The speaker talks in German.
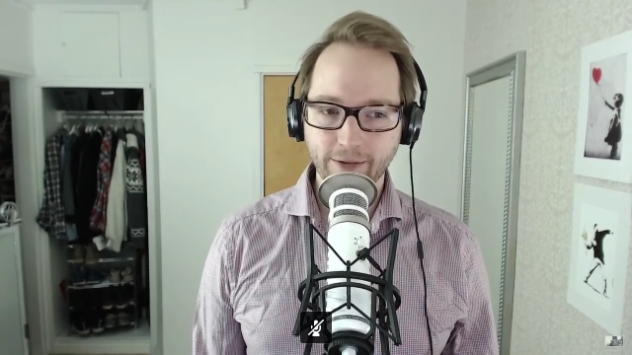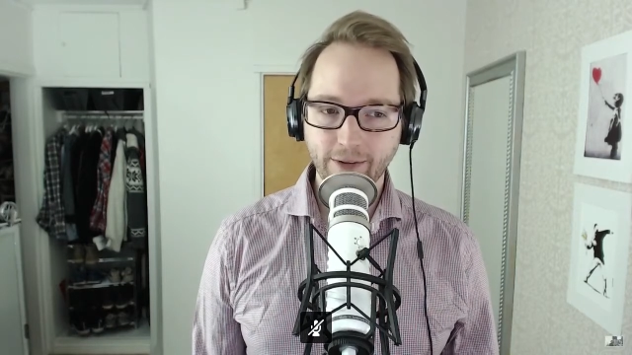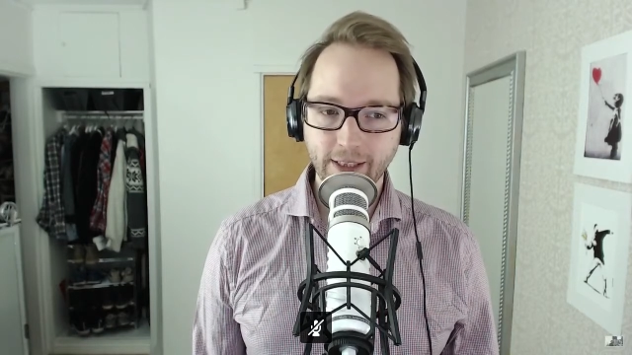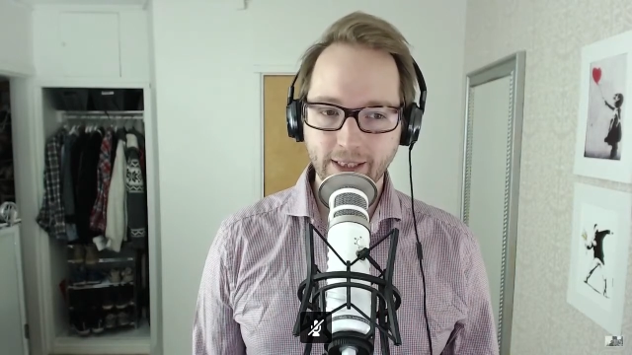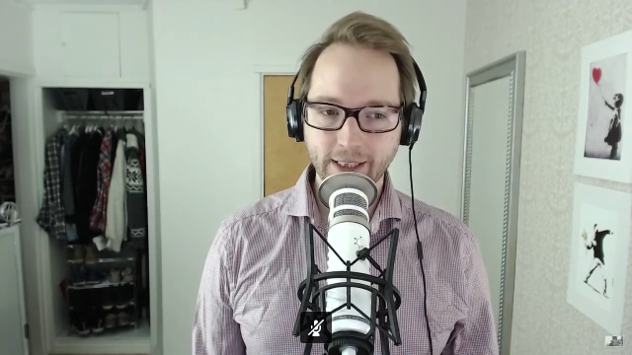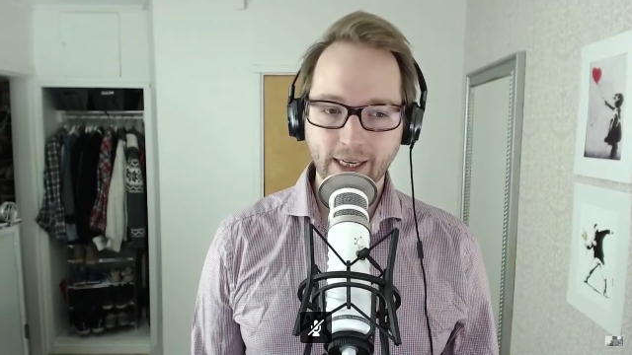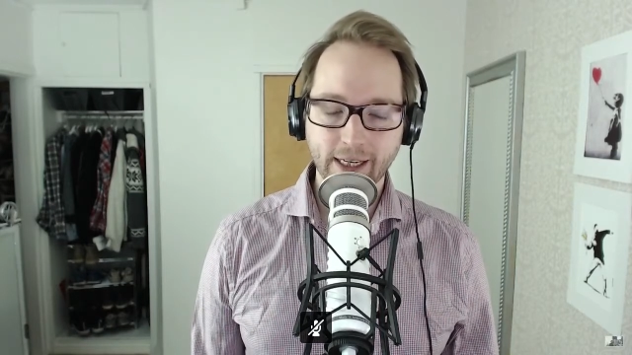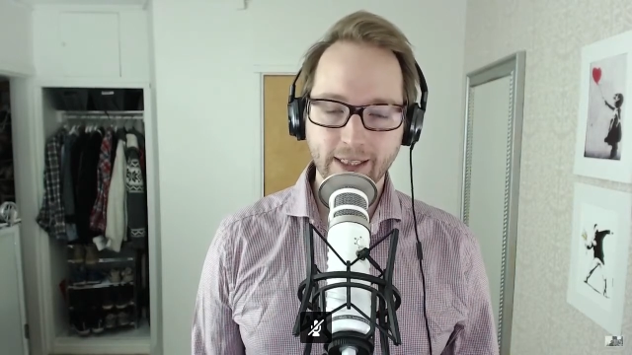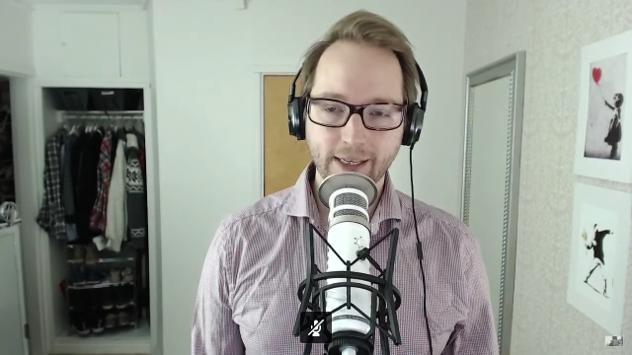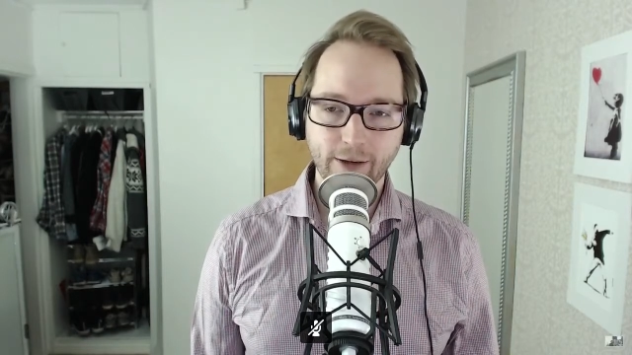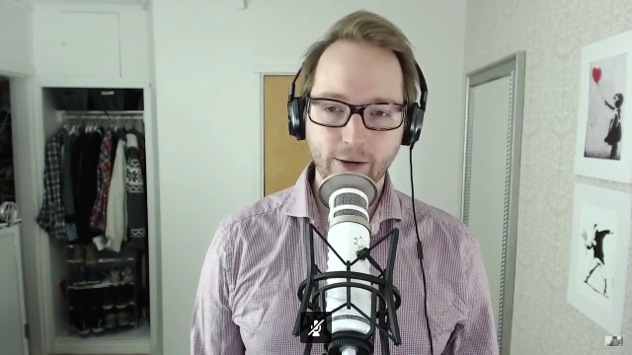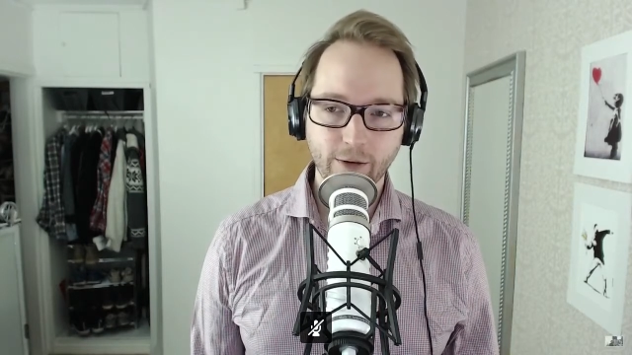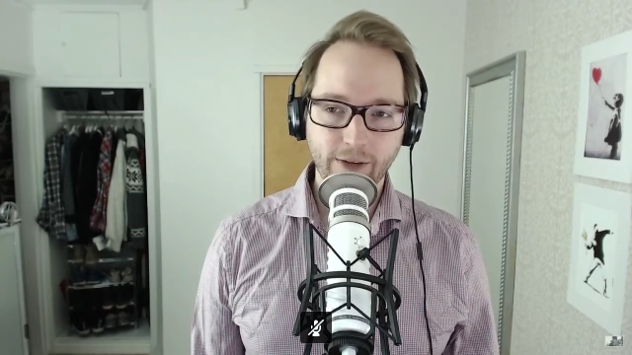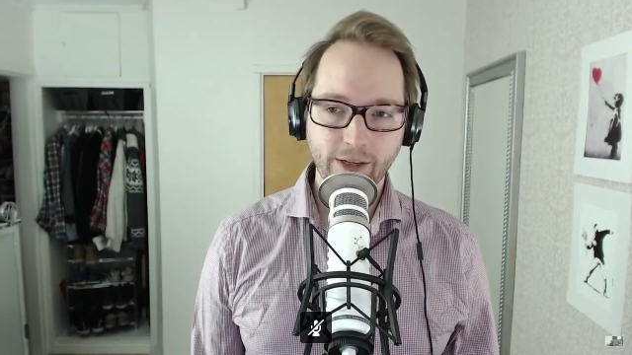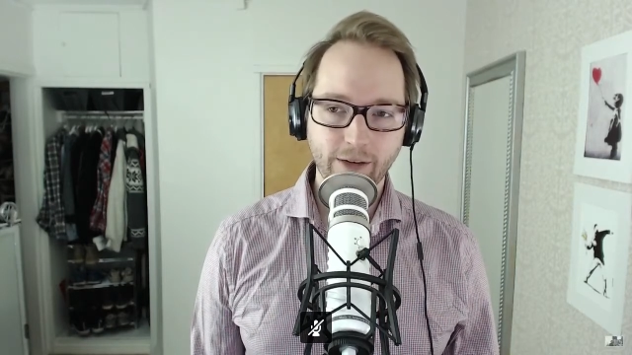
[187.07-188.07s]
von Instacast halt
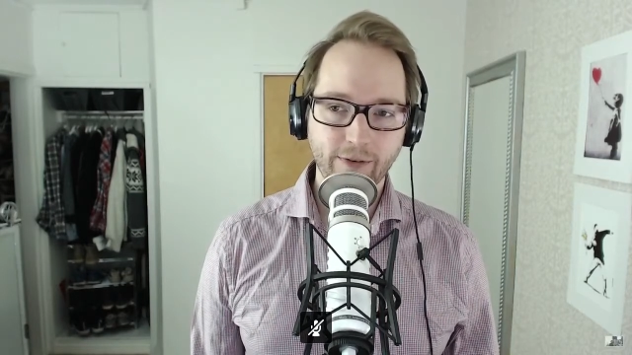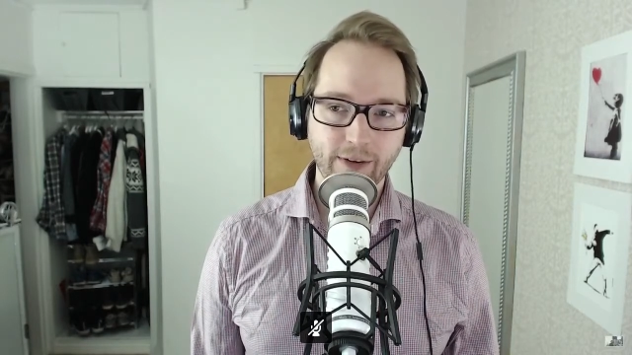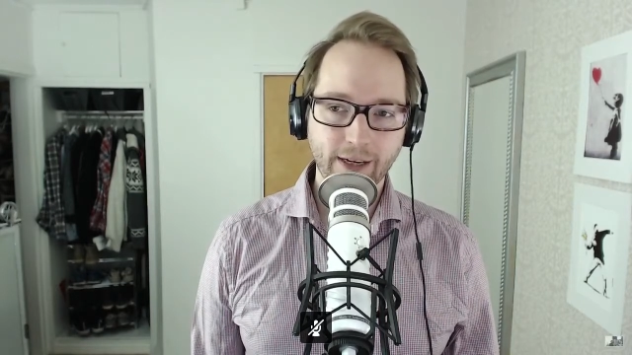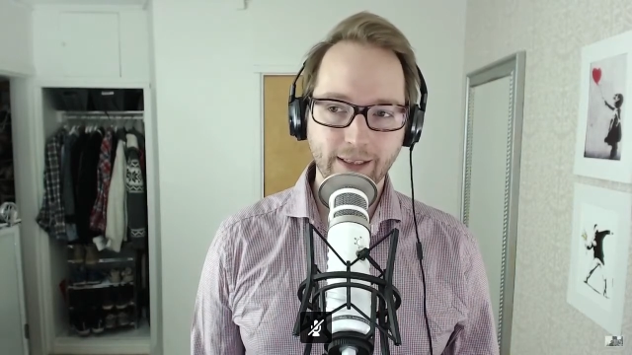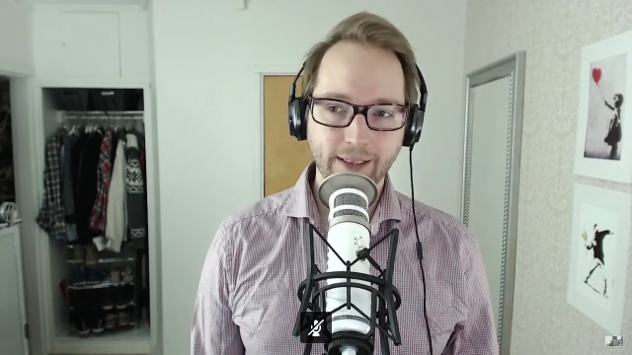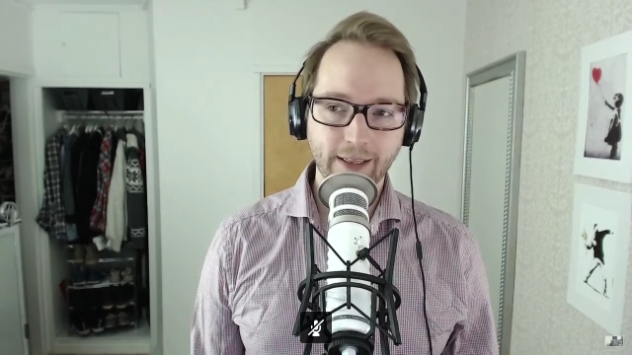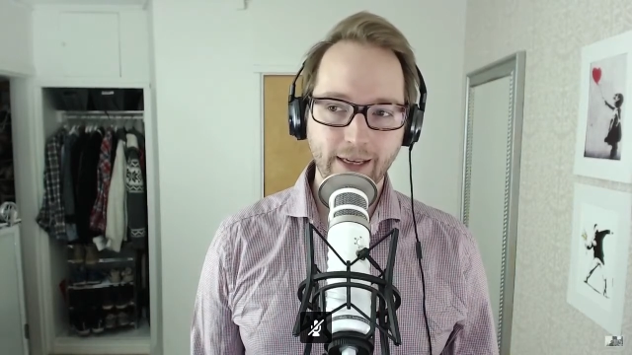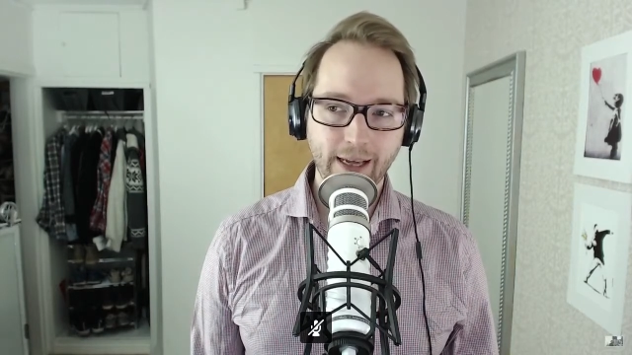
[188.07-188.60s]
häufig gefragt,